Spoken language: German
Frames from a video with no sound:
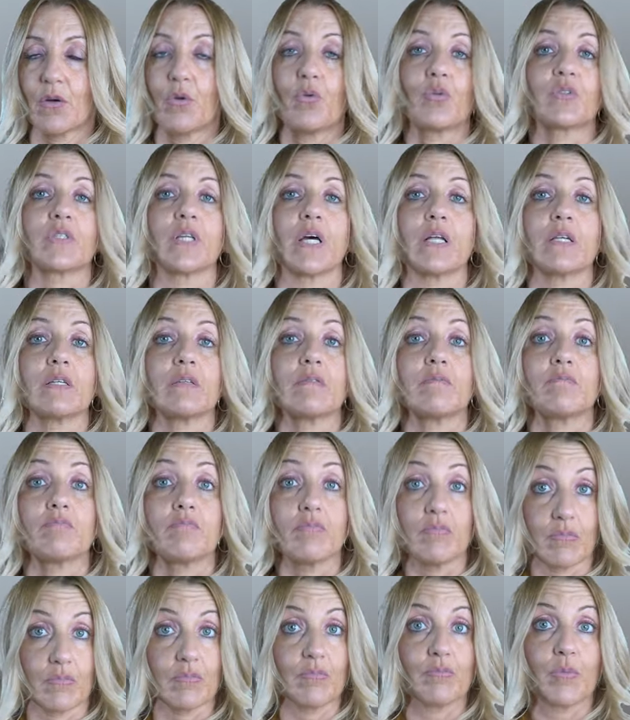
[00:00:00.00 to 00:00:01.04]
Und dann
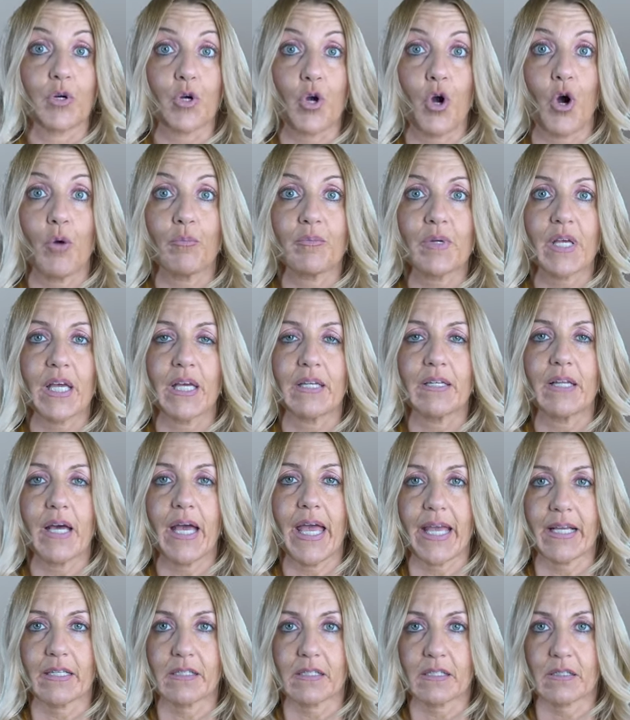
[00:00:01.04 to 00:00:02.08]
bekommen Kinder
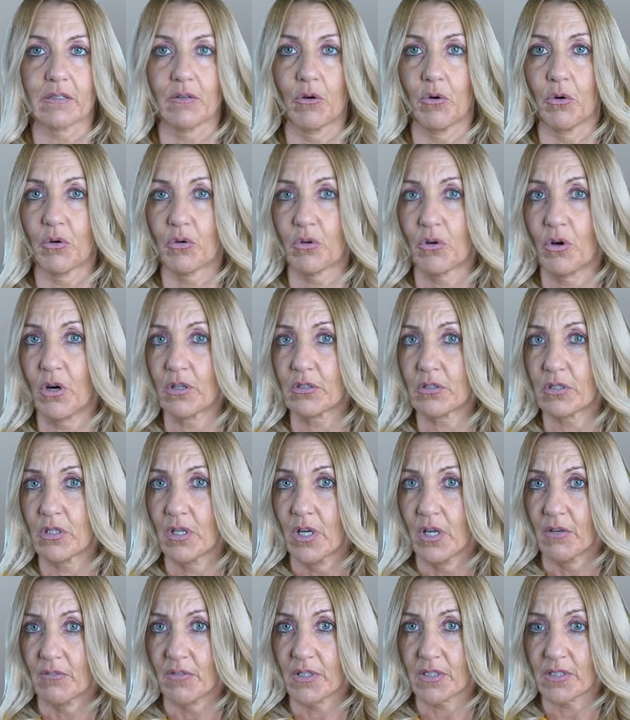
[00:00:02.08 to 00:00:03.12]
Ängste. Oh Gott,
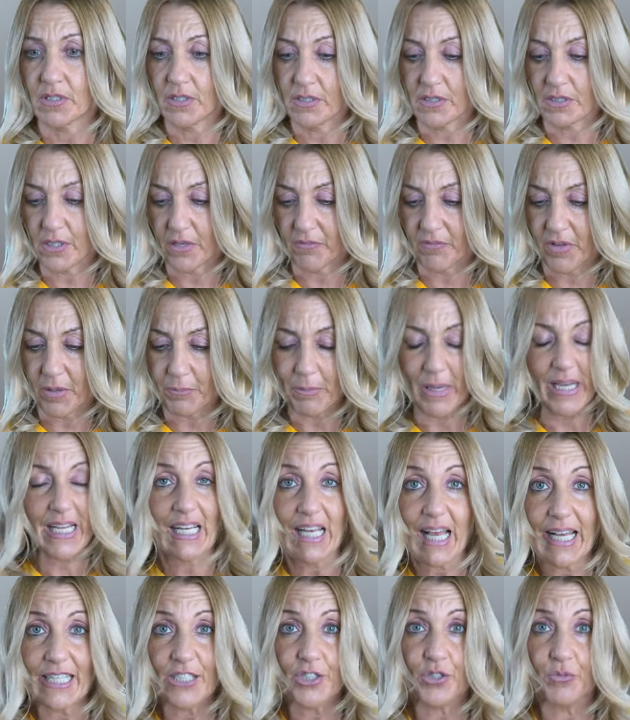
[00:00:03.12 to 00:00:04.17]
was ist denn, wenn mein
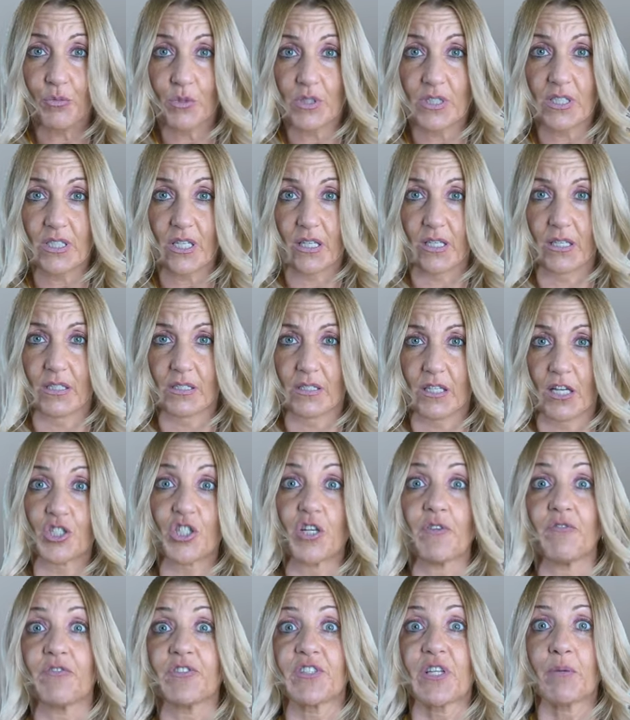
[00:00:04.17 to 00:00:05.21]
Kleid schmutzig ist? Dann
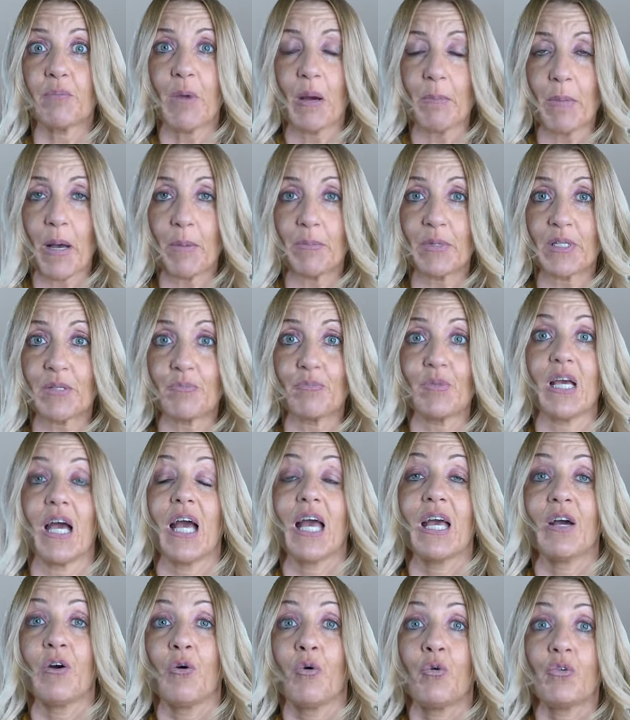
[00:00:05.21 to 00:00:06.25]
schimpft die Mama mit mir
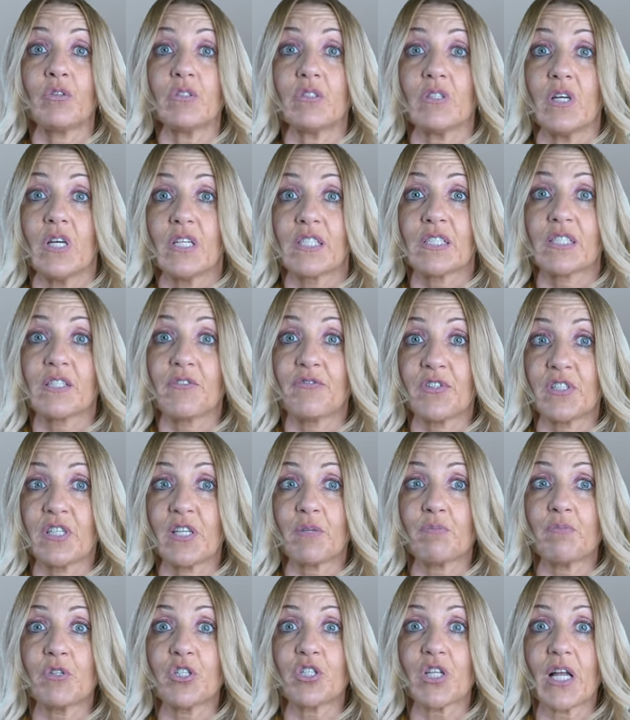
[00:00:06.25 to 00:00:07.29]
und sie
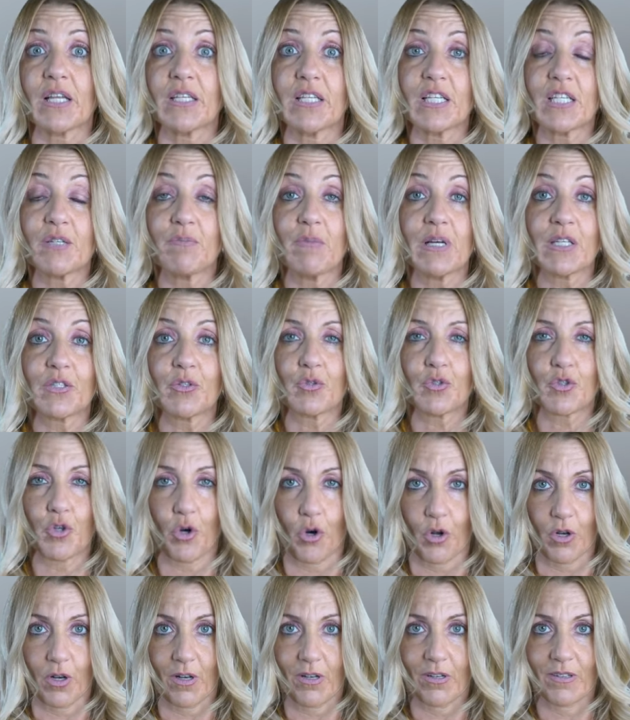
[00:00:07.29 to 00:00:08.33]
findet mich dann nicht mehr so
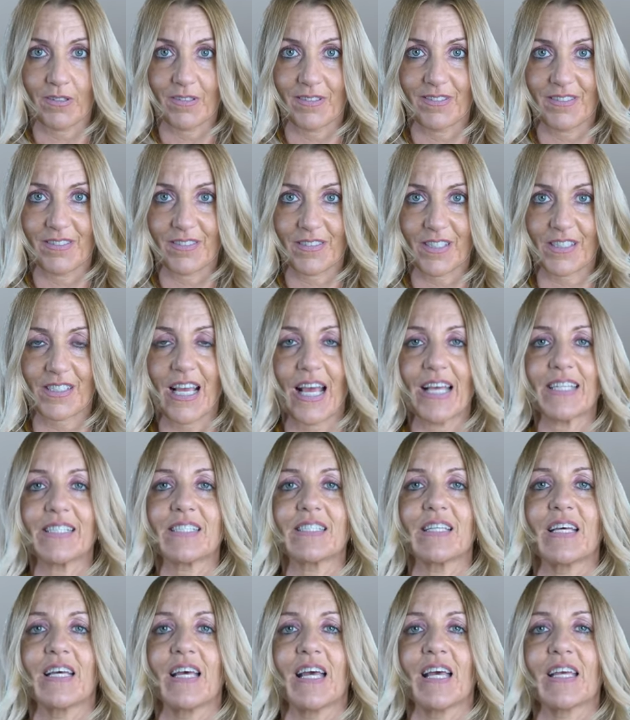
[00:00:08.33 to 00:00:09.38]
toll. Das
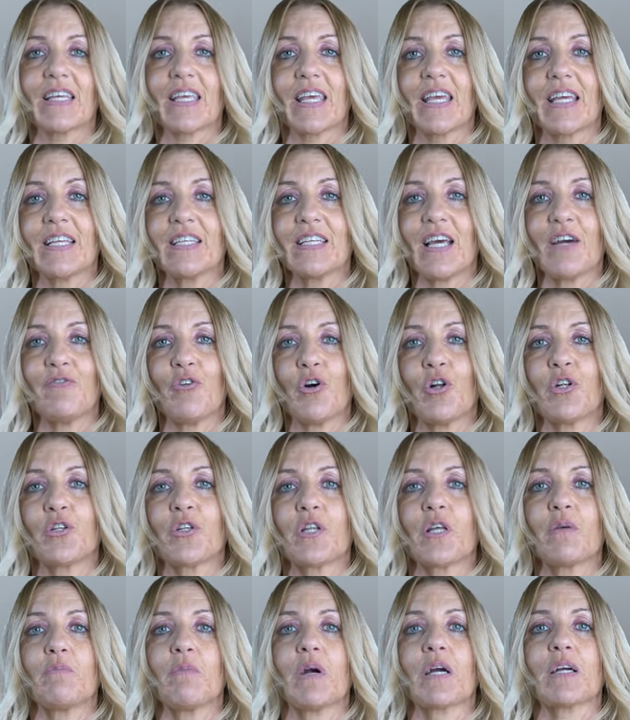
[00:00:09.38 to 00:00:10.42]
heißt, Kinder wollen
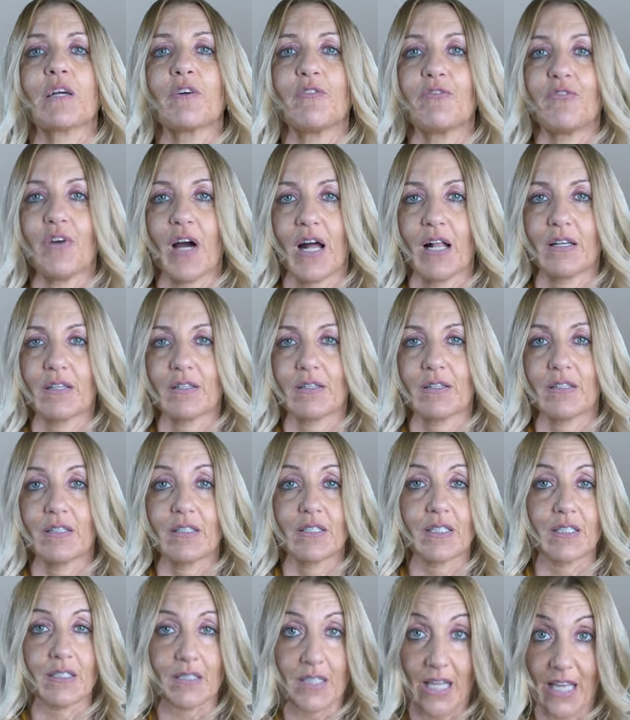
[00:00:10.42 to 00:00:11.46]
immer gefallen.
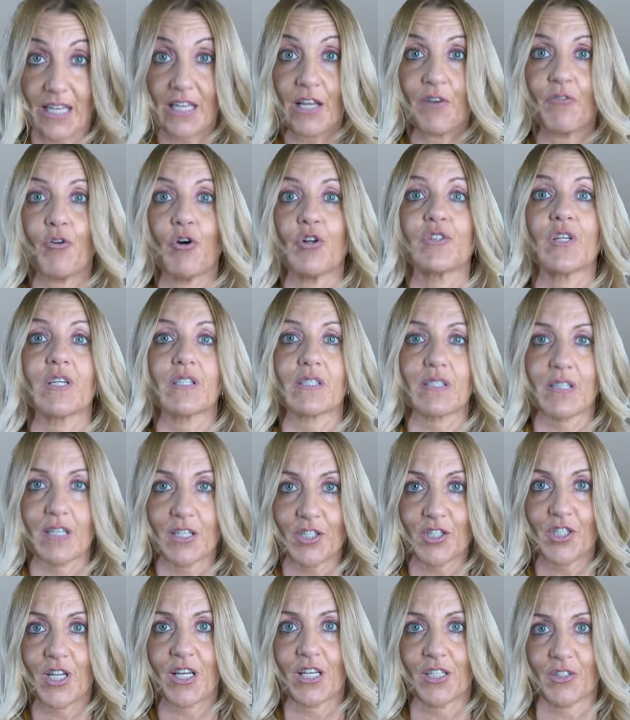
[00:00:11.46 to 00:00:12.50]
Kinder wollen das
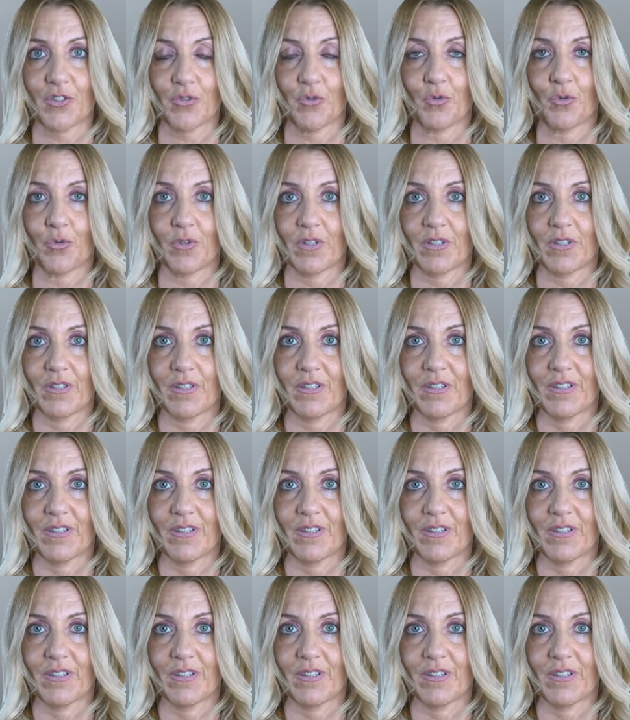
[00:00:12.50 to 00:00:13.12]
Richtige tun.